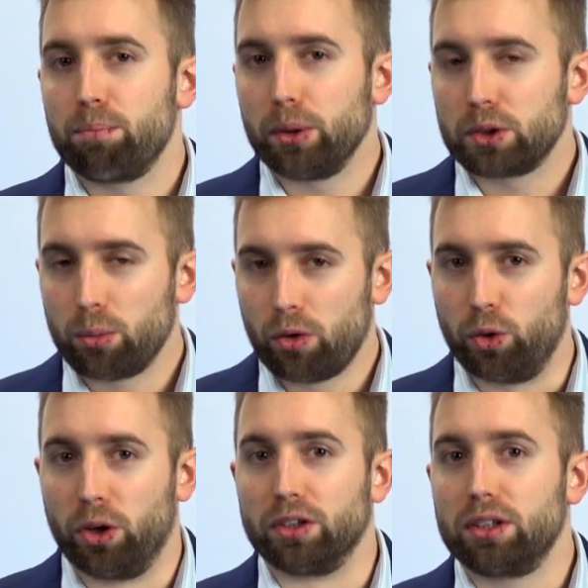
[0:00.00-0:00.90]

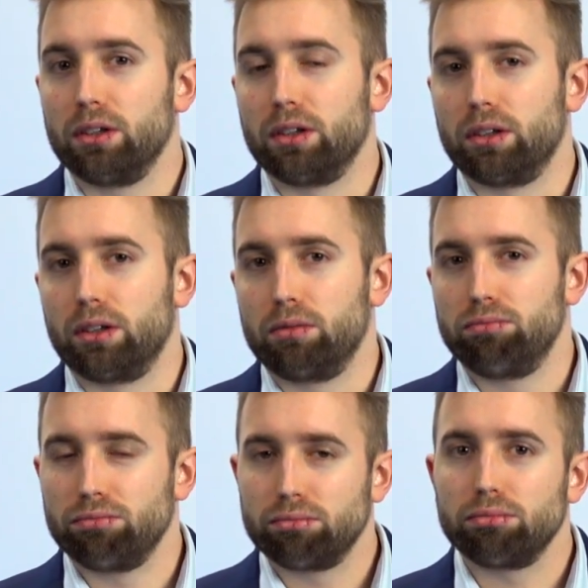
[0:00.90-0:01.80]
Podsumowując, e,
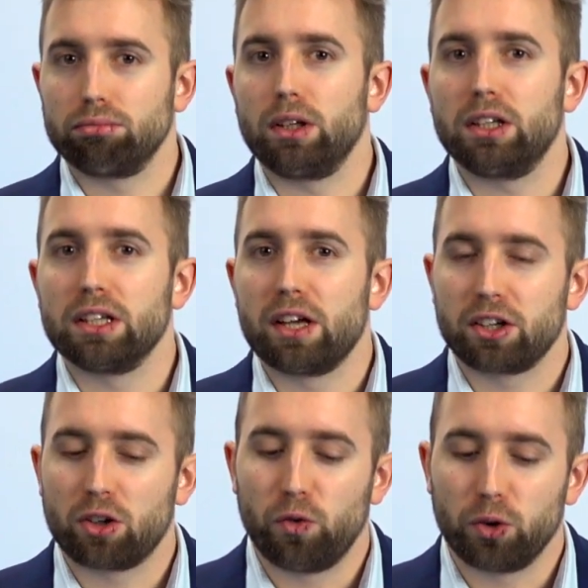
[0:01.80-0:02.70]

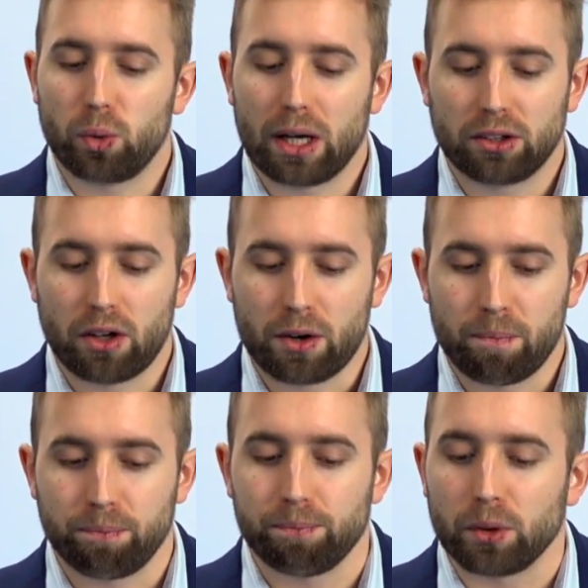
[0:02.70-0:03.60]
XNR konfigurator
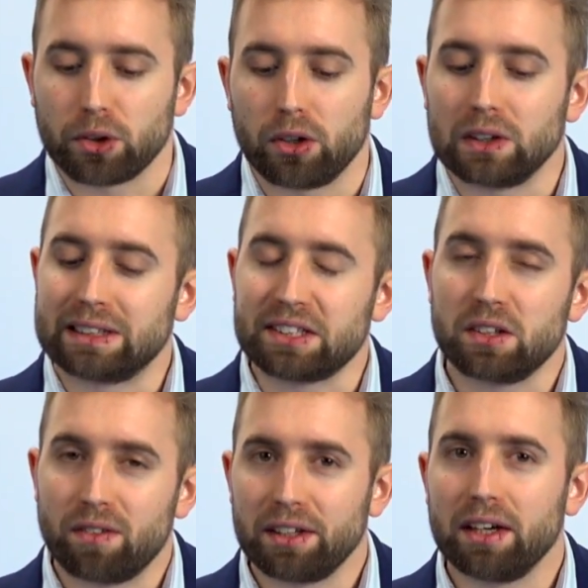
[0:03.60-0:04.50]
no to
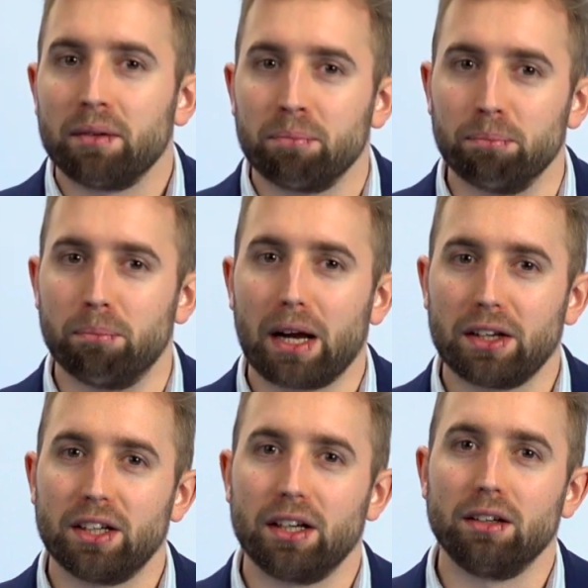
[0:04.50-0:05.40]
zdecydowanie
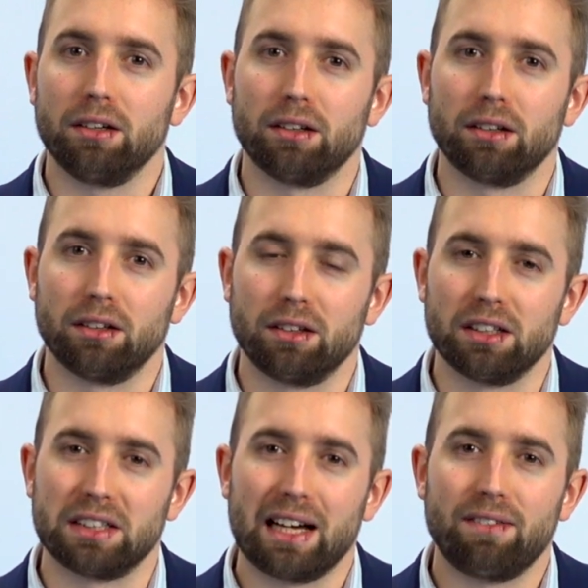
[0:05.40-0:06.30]
bardziej
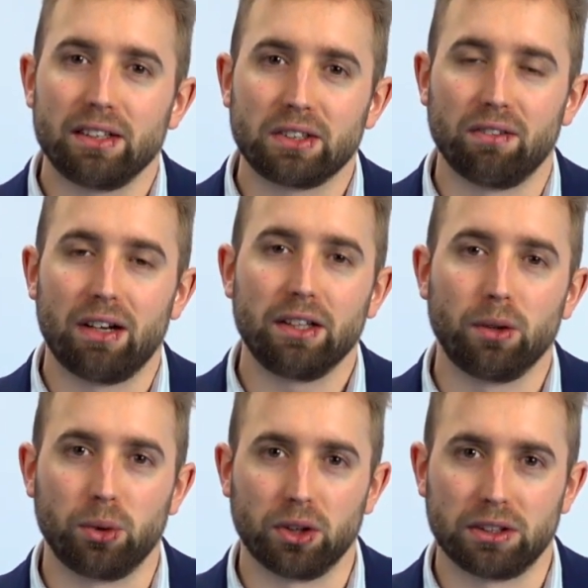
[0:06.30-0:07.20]

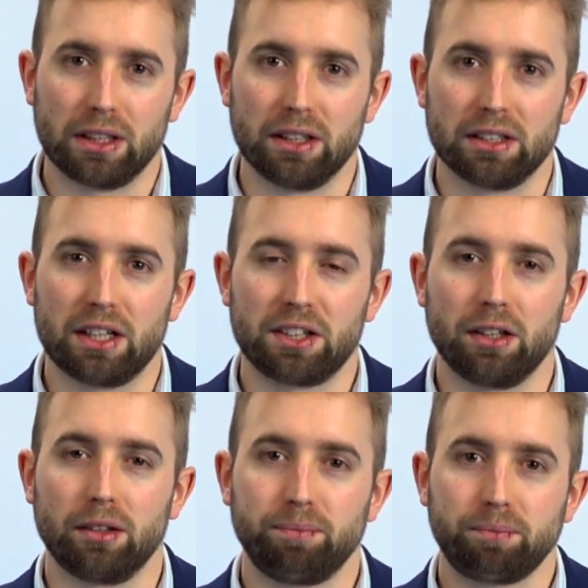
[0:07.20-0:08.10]
zaawansowane urządzenie,
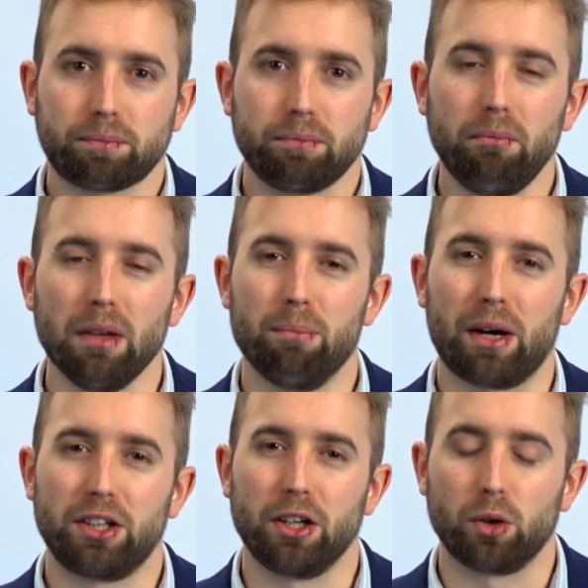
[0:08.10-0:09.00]
znacznie
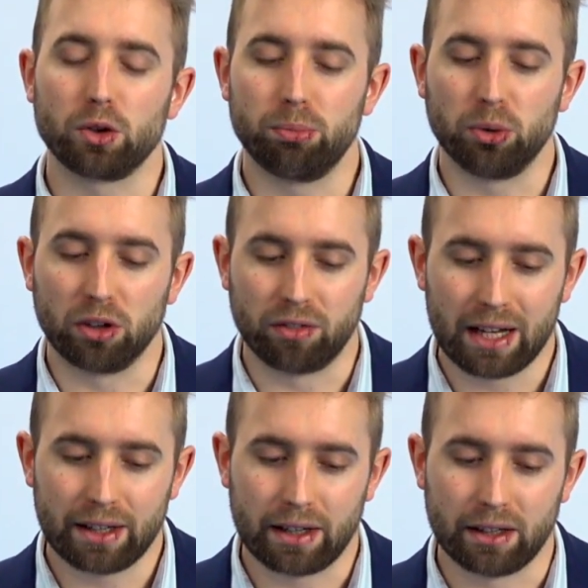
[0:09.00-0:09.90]
bardziej
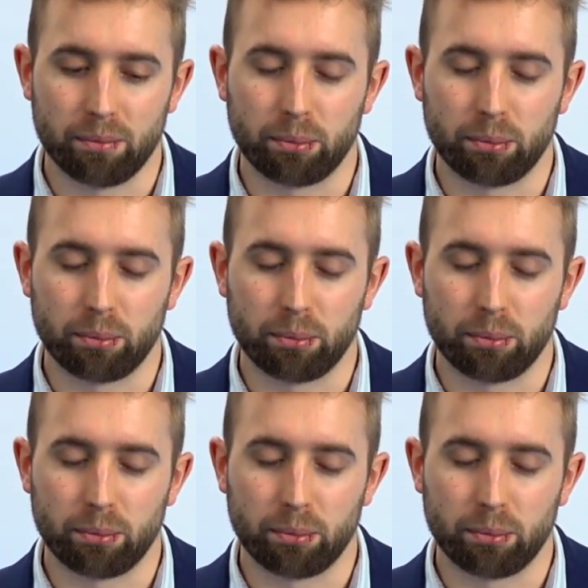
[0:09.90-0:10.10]
rozbudowane i